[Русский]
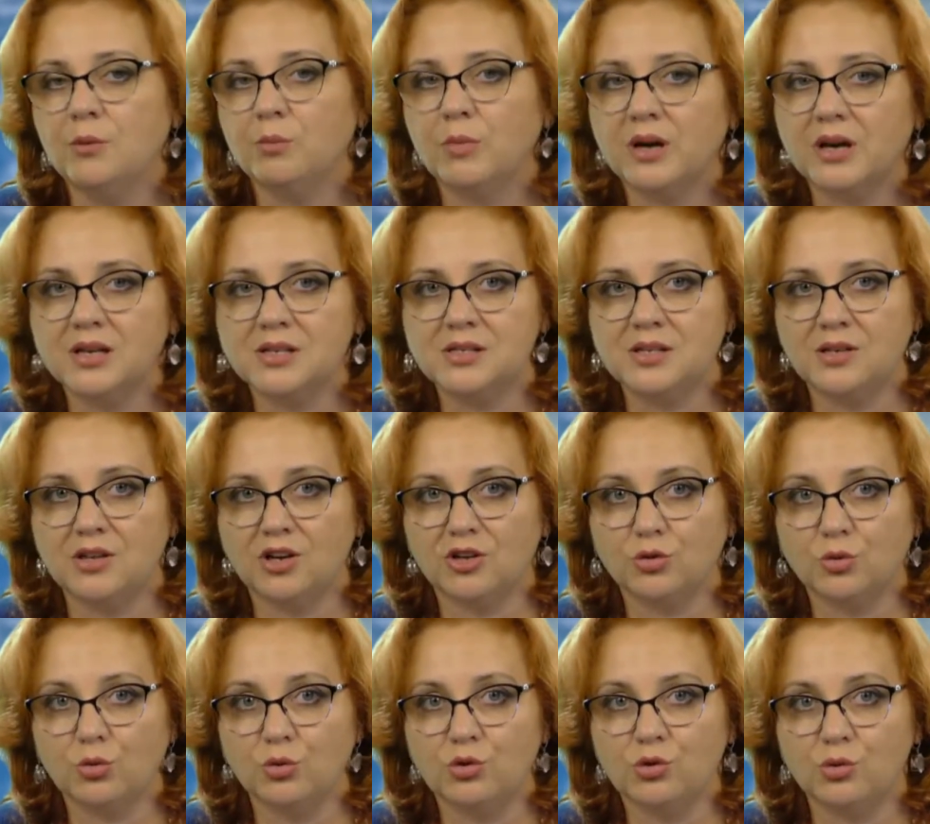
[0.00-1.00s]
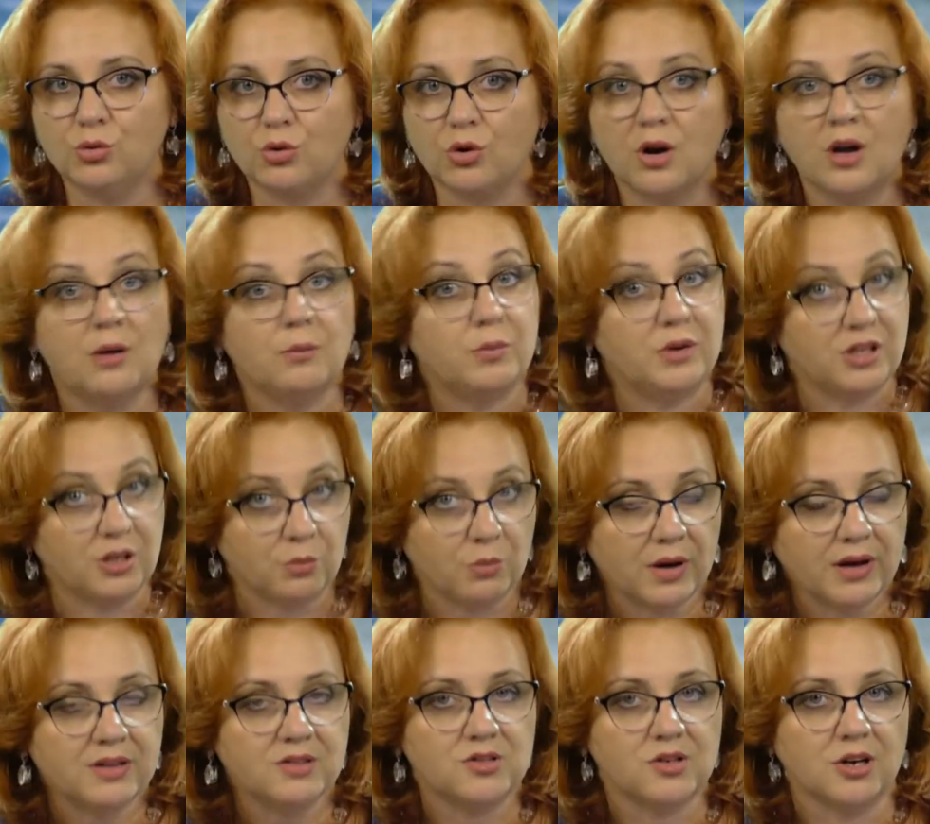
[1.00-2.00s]
магазине от кутюр.
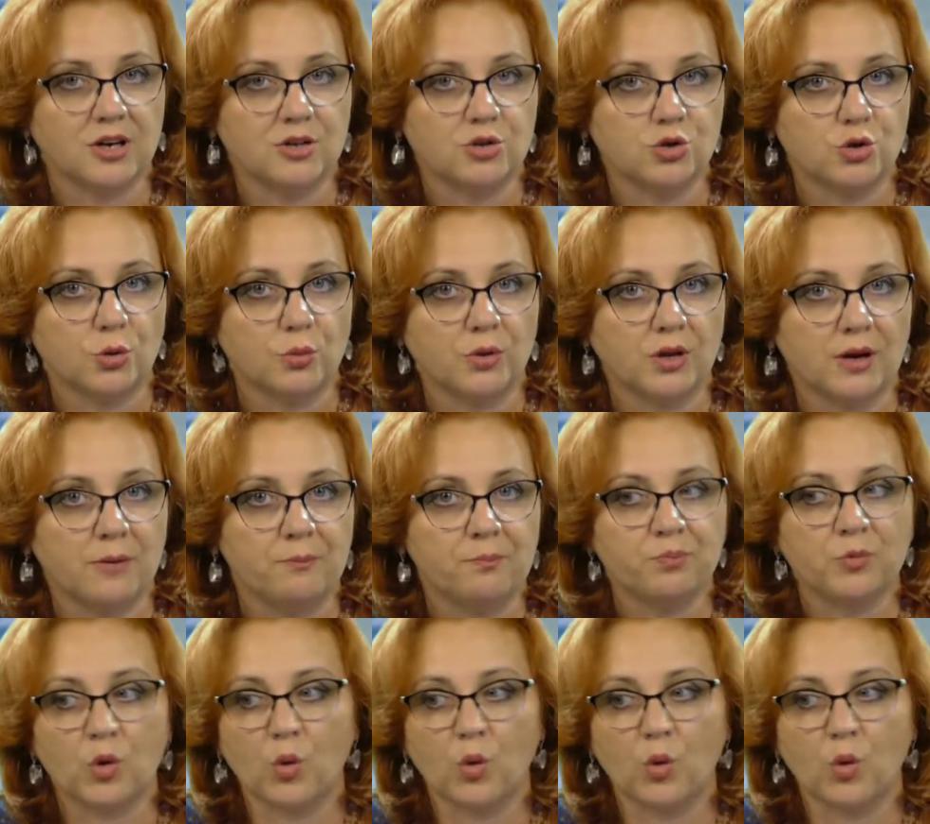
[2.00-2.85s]
Понимаете, о чем я?